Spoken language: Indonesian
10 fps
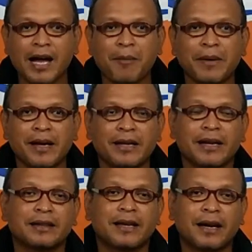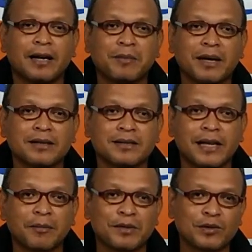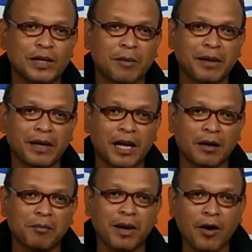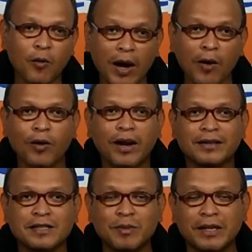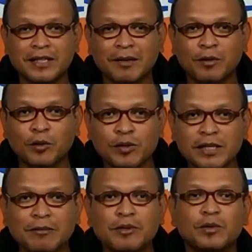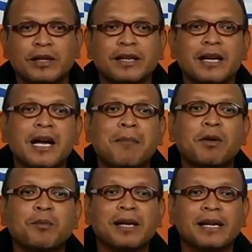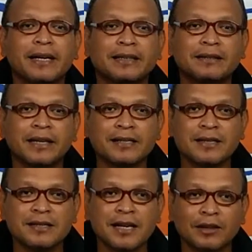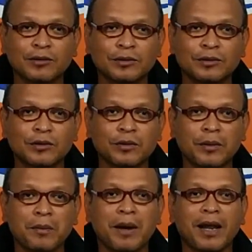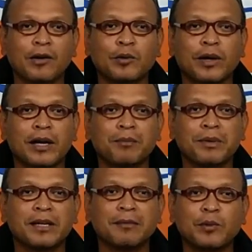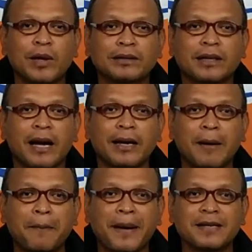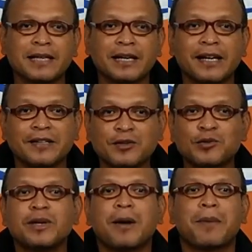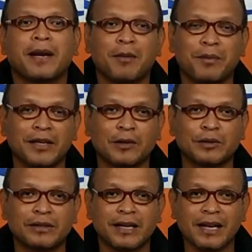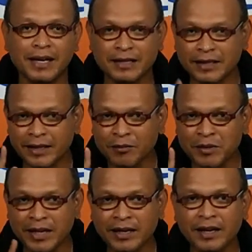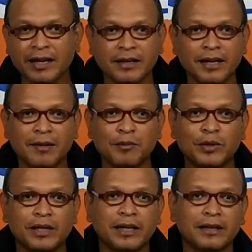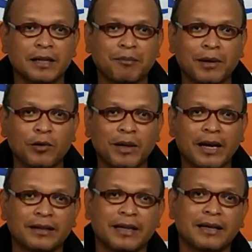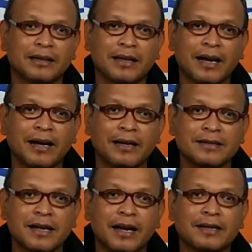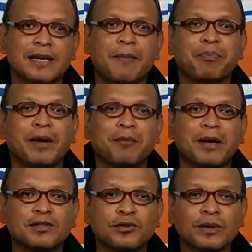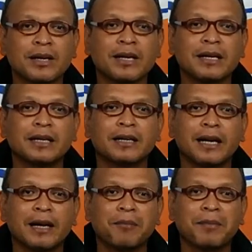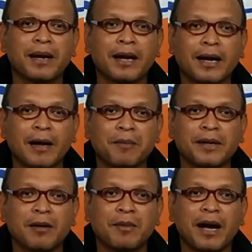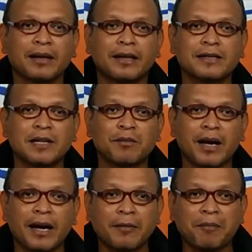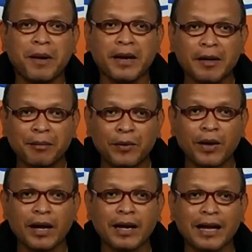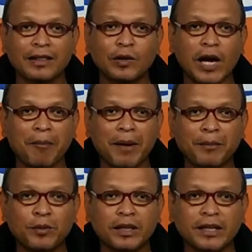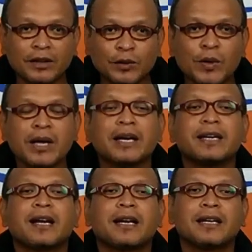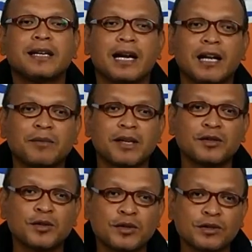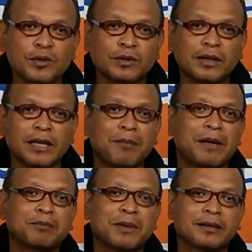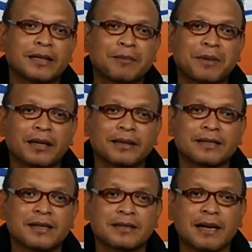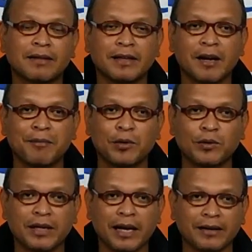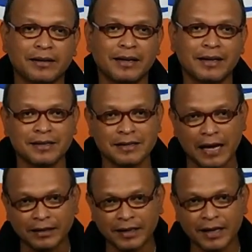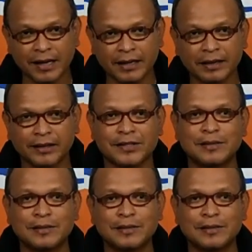apa yang dikatakan Marcel Pesulap Merah bahwa orang semacam Gus Samsudin memiliki trik sesat untuk melakukan penipuan terhadap pasien dan juga para pengikutnya. Jika demikian adanya, mungkin kita perlu berhati-hati agar jangan sampai masuk ke dalam perangkap yang mengatasnamakan padepokan atau apapun itu yang di dalamnya justru terdapat praktek-praktek sesat yang merugikan merugikan. Saatnya kita